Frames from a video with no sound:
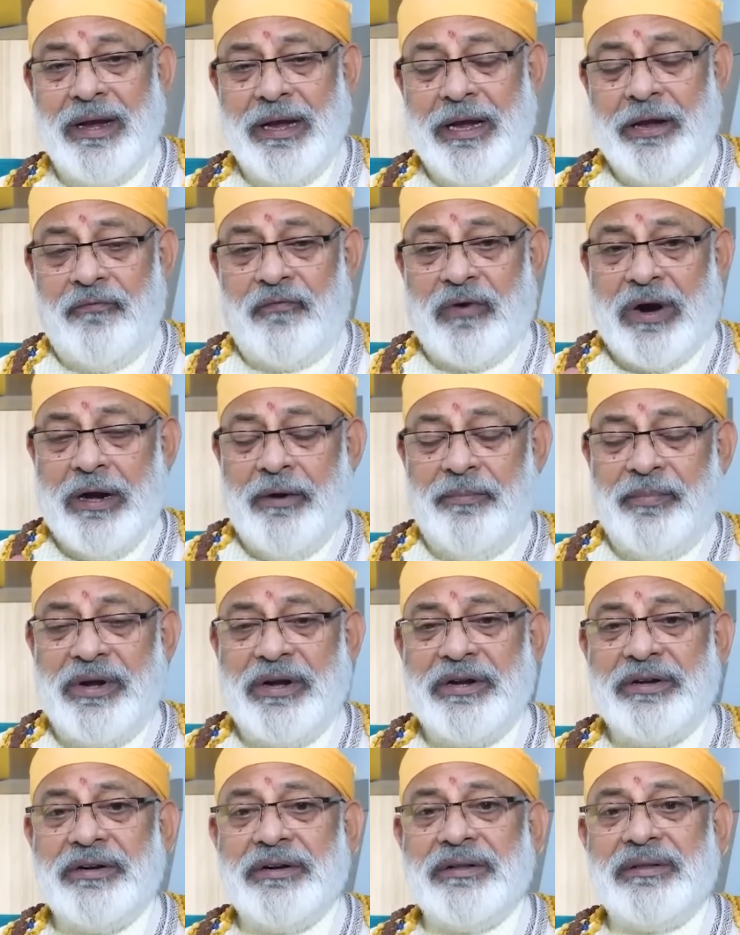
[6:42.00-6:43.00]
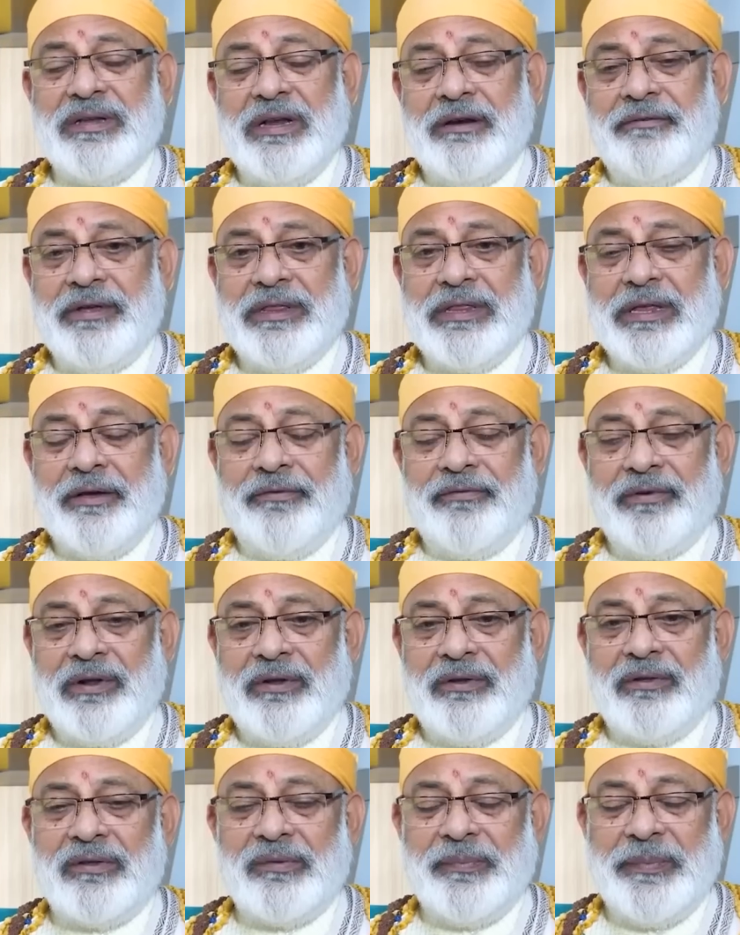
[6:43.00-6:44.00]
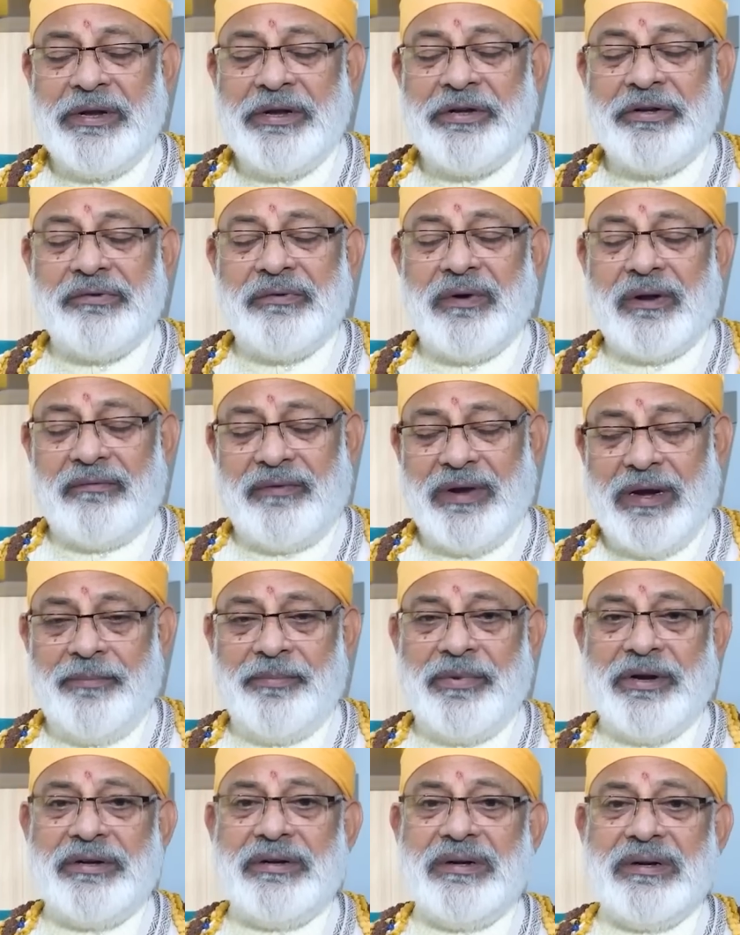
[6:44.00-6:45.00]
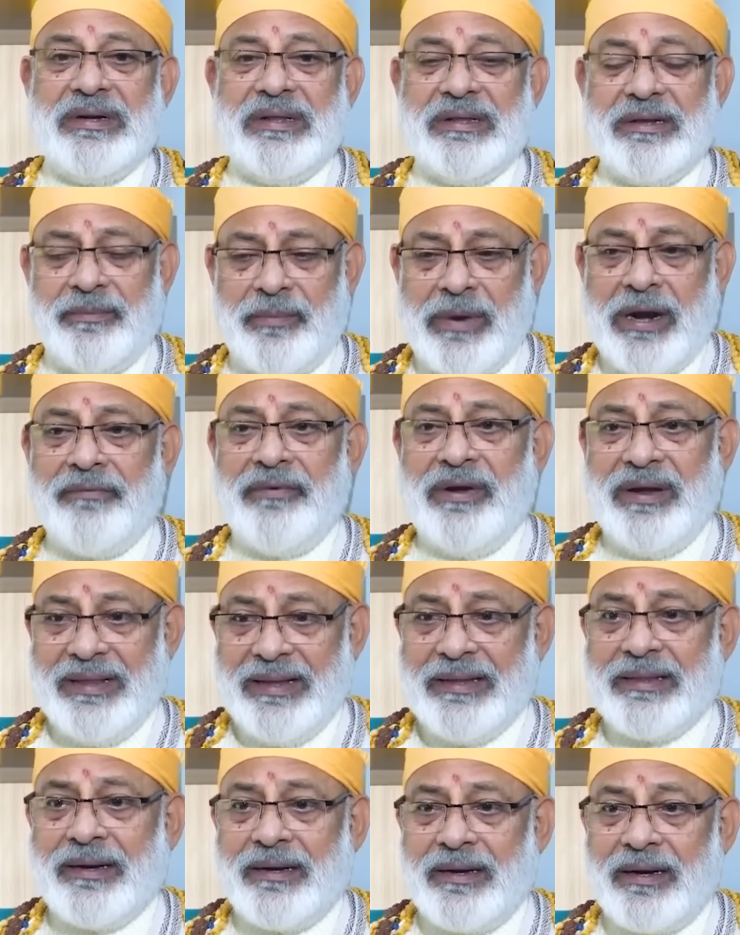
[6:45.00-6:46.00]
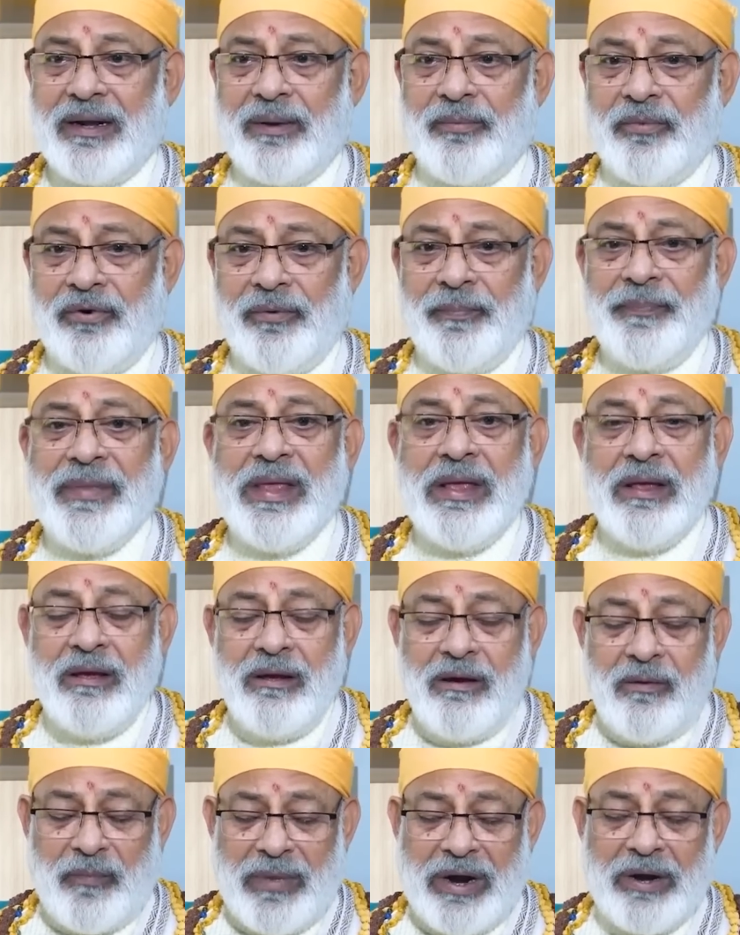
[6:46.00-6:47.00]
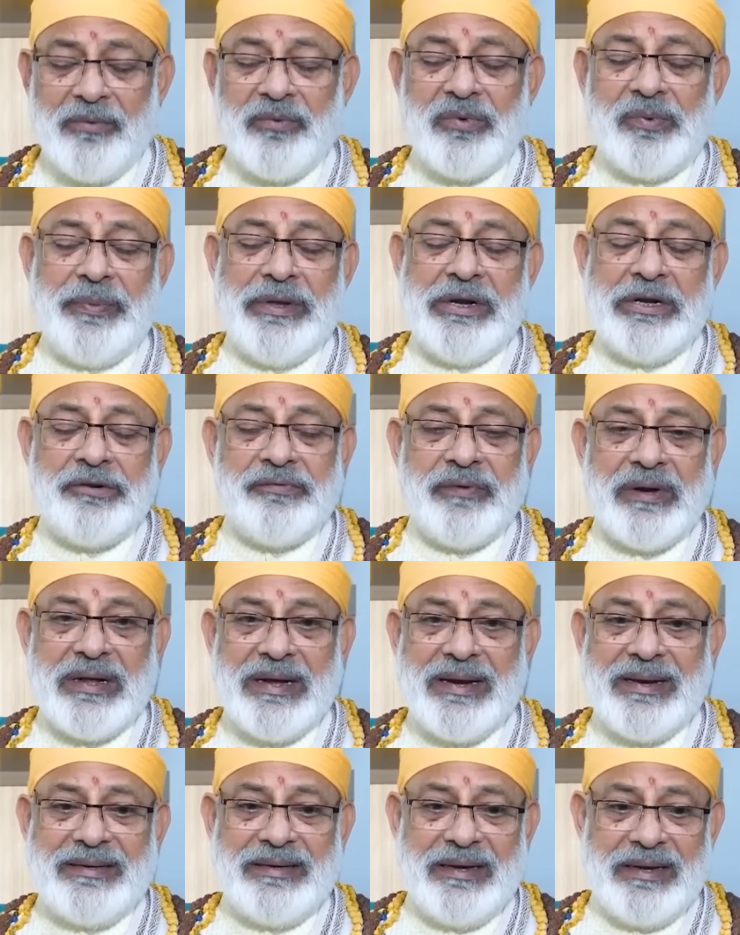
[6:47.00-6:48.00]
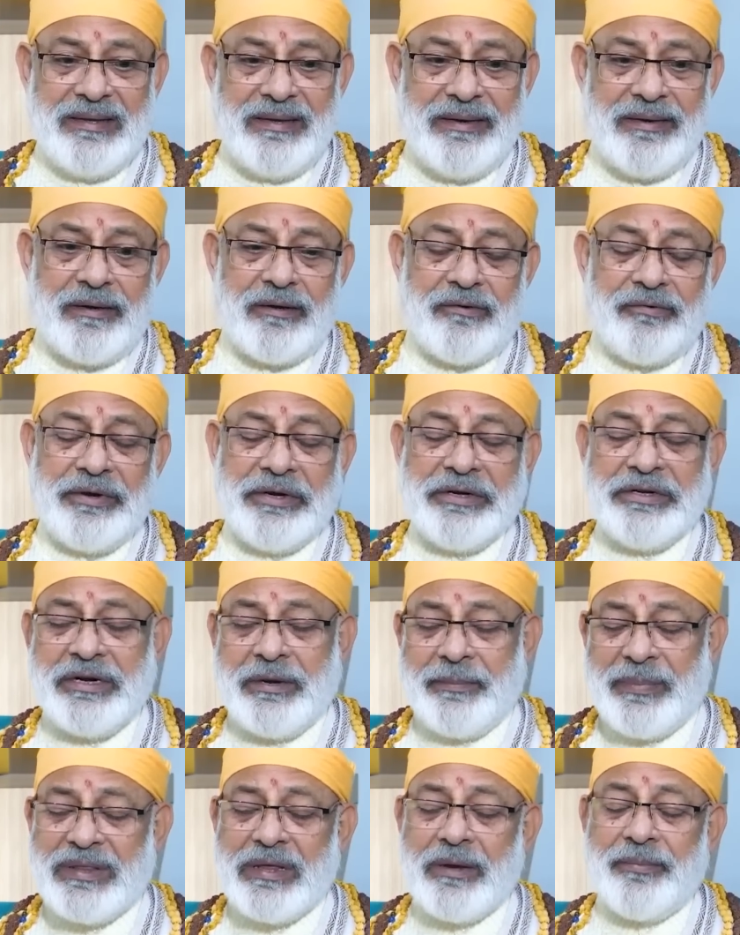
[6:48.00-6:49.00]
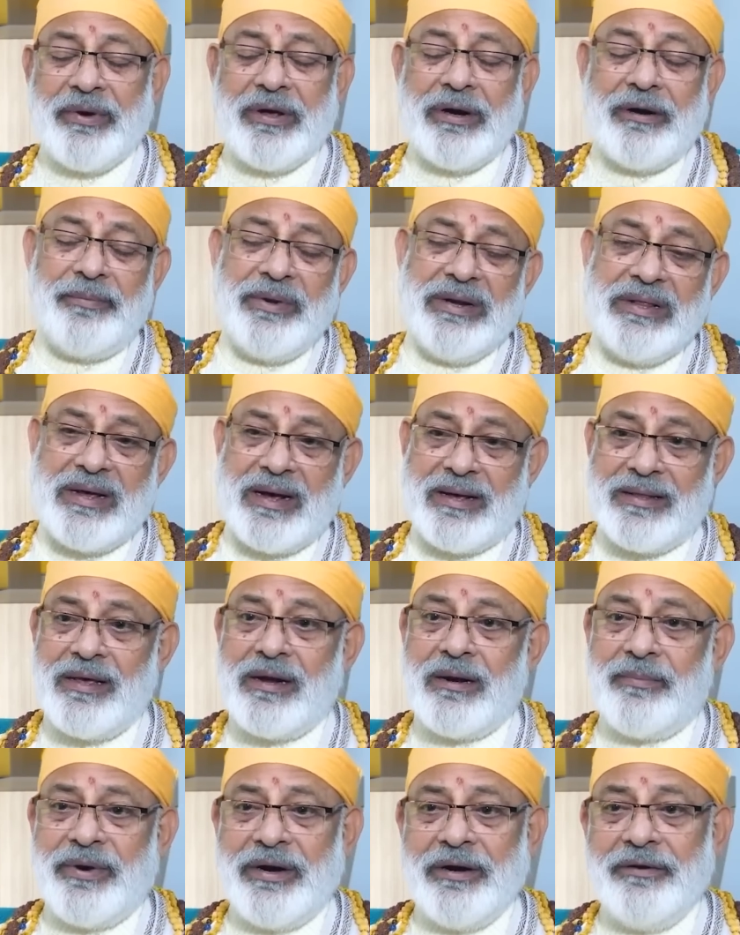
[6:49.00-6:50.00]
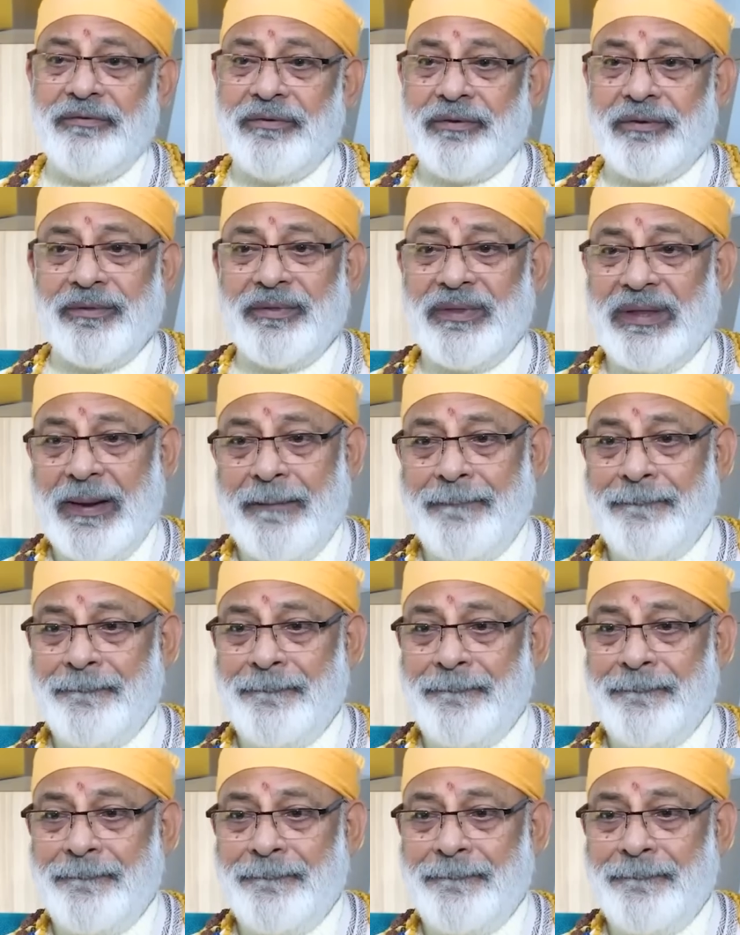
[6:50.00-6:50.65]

ఈ వైబ్రేషన్స్ ఏవైతే ఉన్నాయో స్పిరిచువల్ వైబ్రేషన్ అని మనం ఏదైతే అంటామో మనం స్పిరిచువల్గా చేసేటటువంటి జపతపాల మీద ఆధారపడి ఉంటుంది